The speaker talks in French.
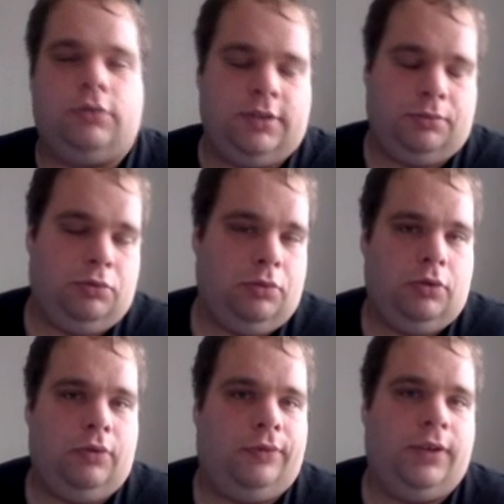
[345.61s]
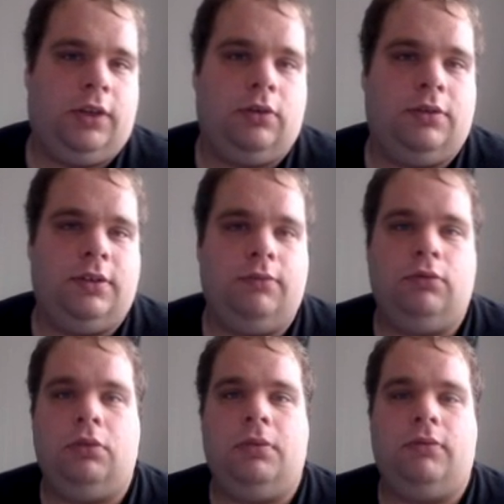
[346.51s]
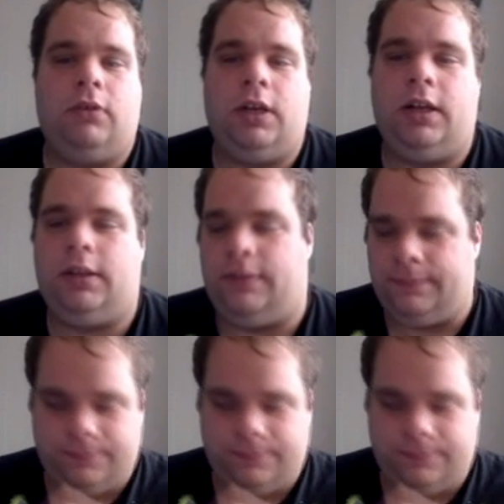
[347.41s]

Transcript: Simplement le fait que si vous nommez vos calques,